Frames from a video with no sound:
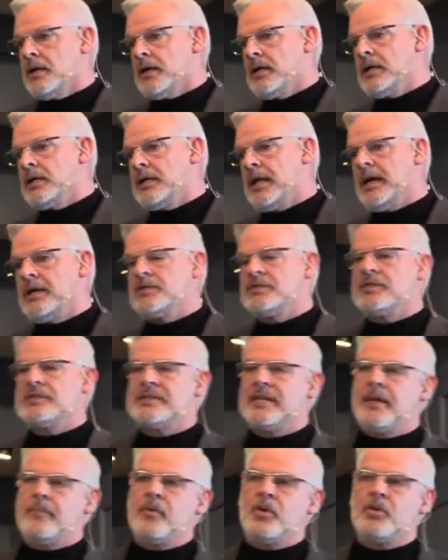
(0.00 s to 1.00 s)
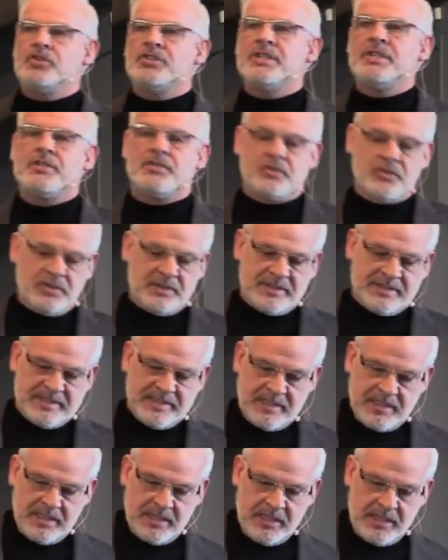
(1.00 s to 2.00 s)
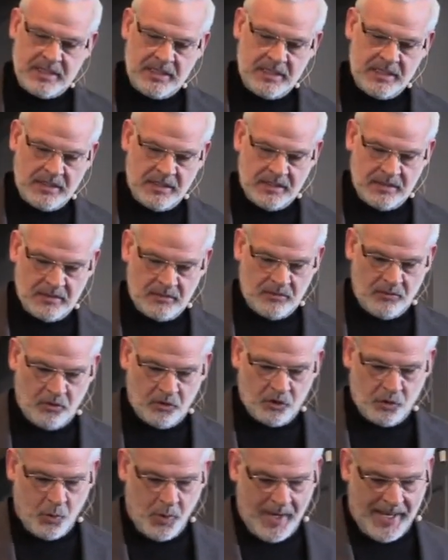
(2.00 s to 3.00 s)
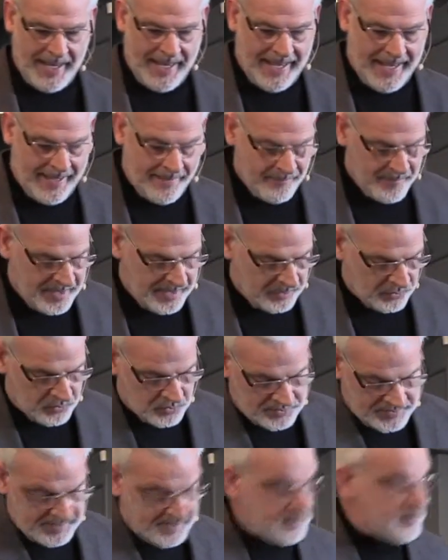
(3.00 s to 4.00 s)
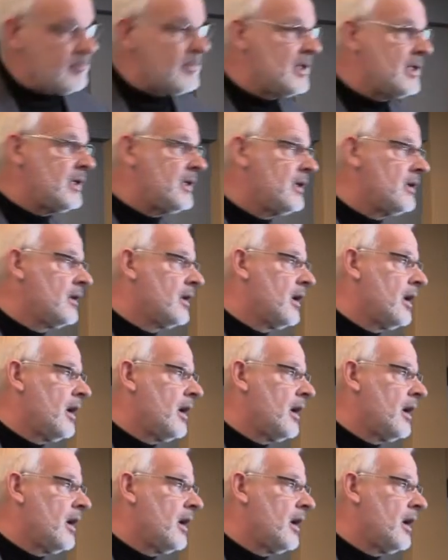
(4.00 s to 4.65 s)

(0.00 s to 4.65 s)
Et dans ce sermon, Jésus dit qu'on doit aimer nos ennemis,